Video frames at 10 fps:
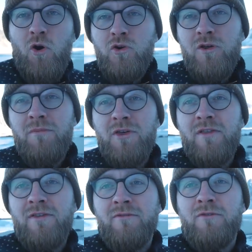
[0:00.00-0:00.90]
8
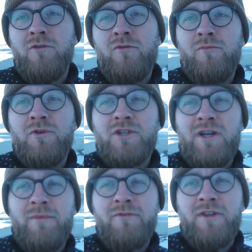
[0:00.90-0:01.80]
miesięcy w roku
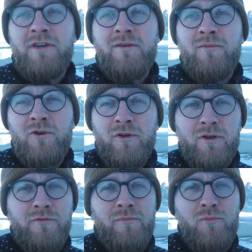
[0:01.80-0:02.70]
mieszkamy w takim
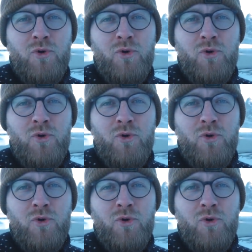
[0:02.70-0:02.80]
kolorowym